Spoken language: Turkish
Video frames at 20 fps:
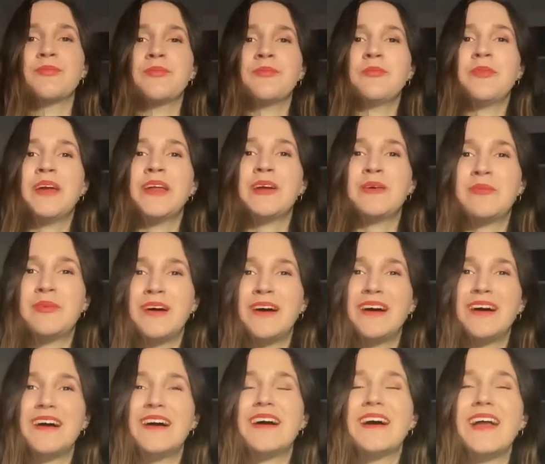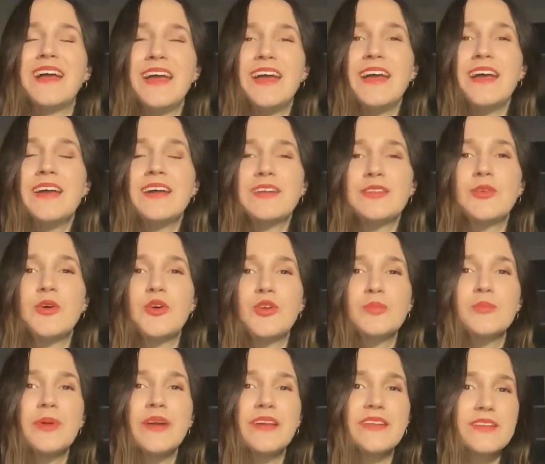Merhaba.
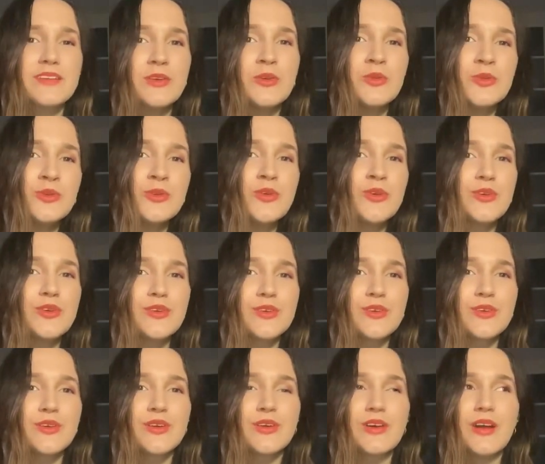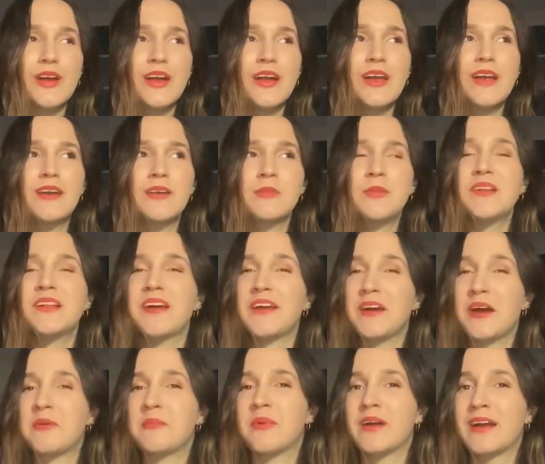4-5 gündür bir şey
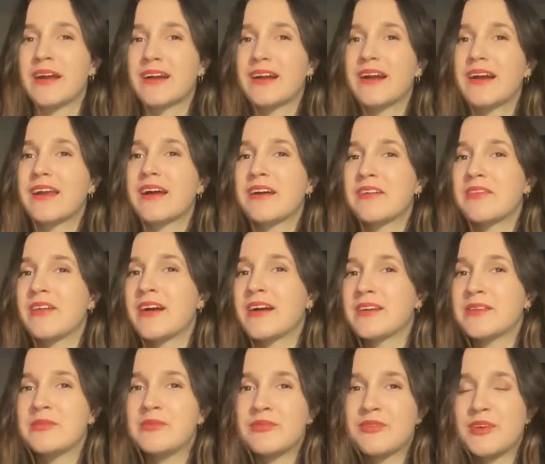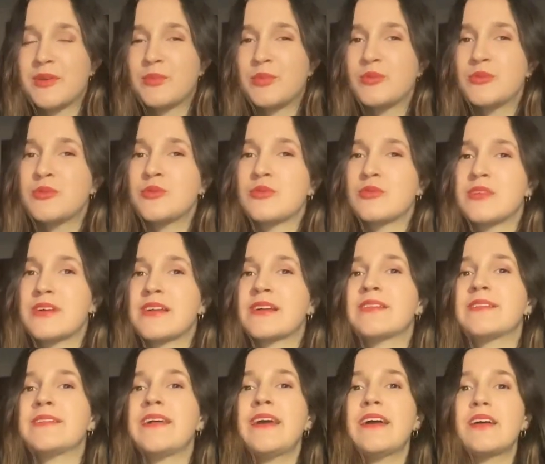yapmaya karar verdim ve bunun
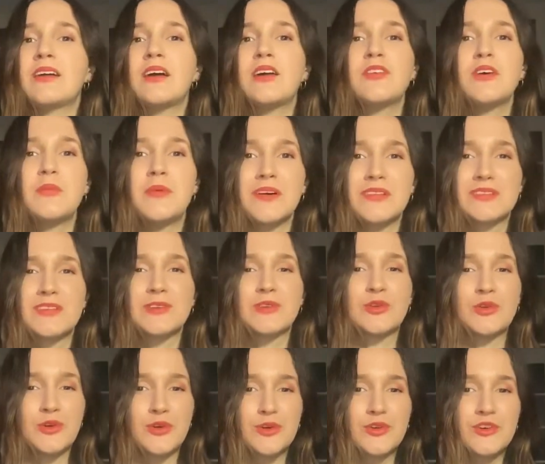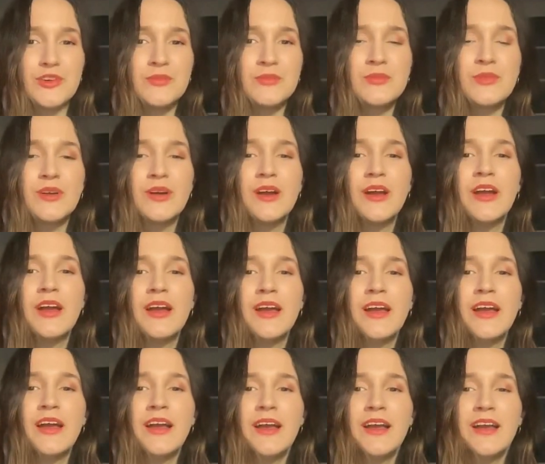üzerinde kafa patlatıyorum.
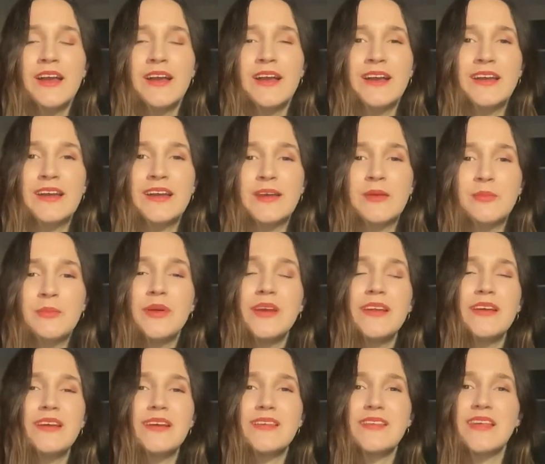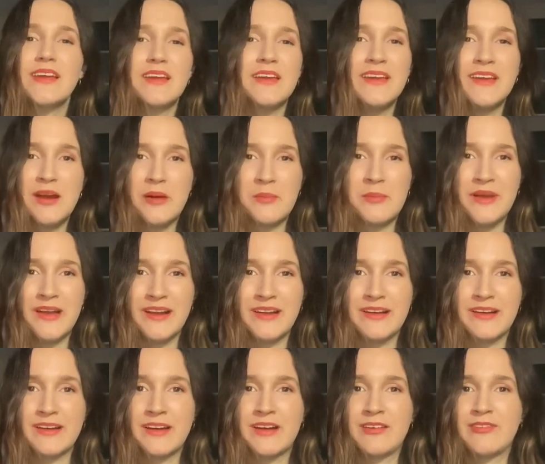Bir seri yapmaya
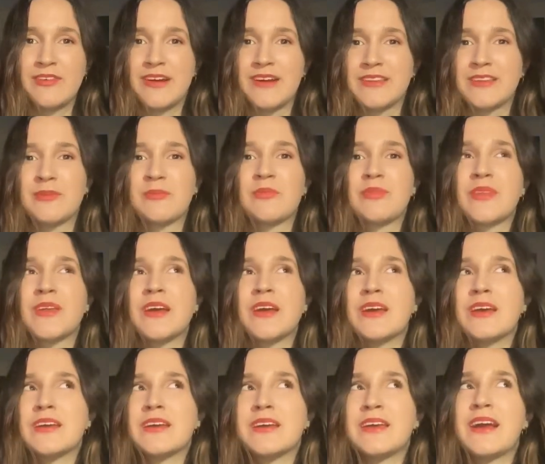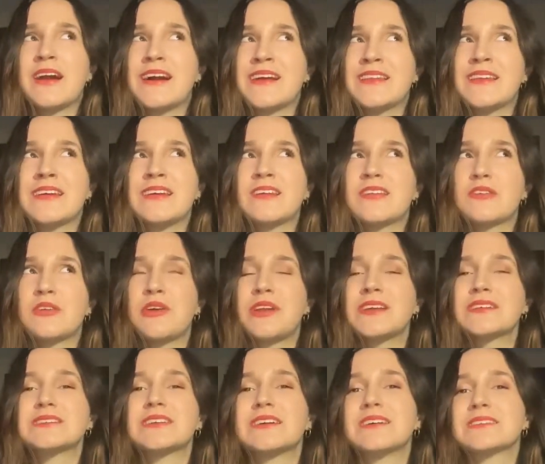karar verdim. Yani
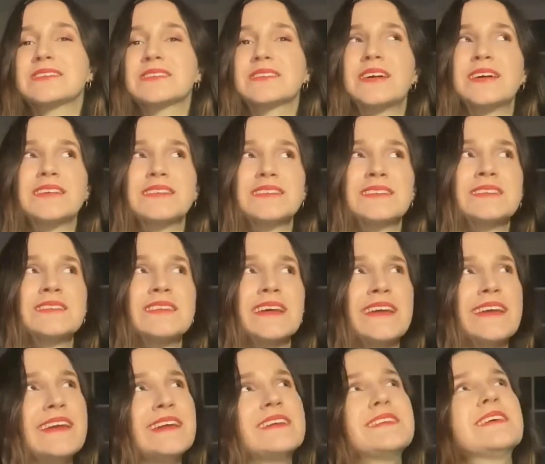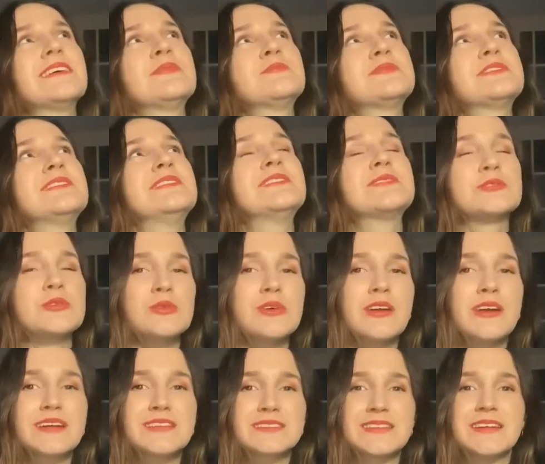Rönesans'ı aslında ilk temsilcisi
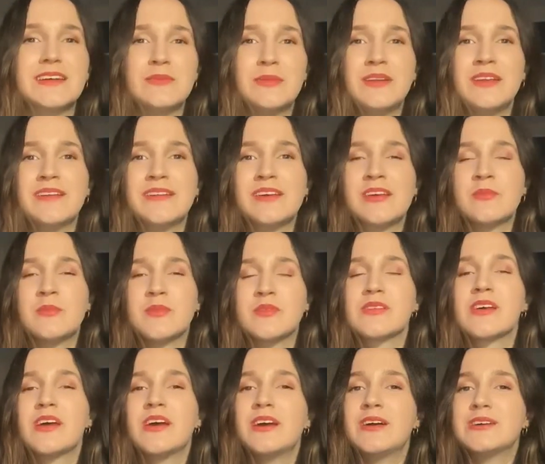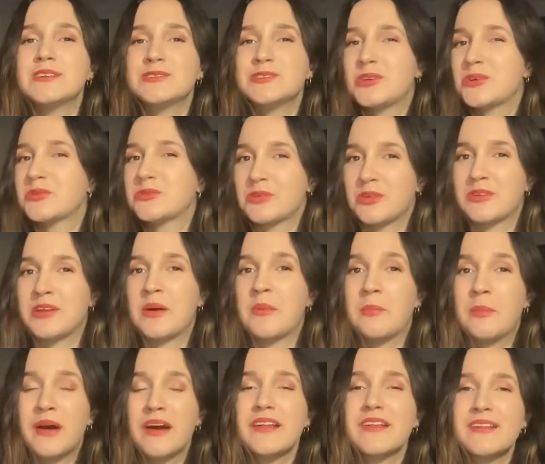olarak sayabileceğimiz
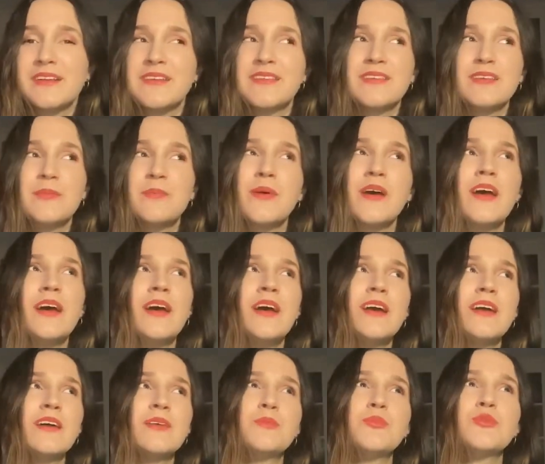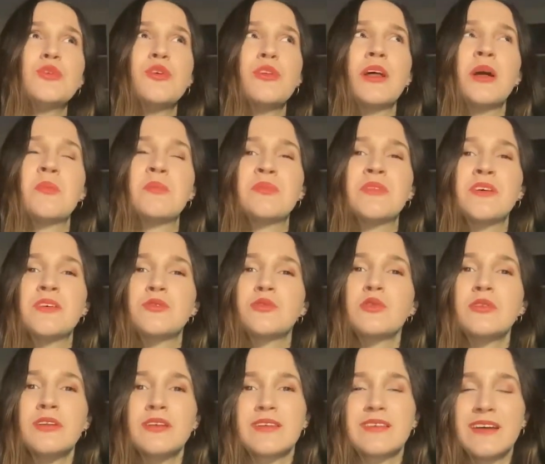Giotto'dan başlatıp bu dönemde
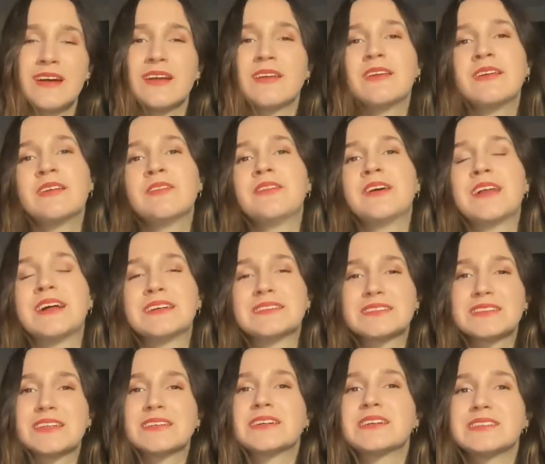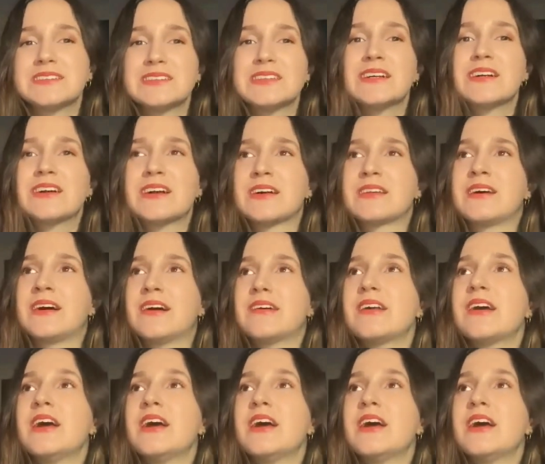son eserlerini veren sanatçıya kadar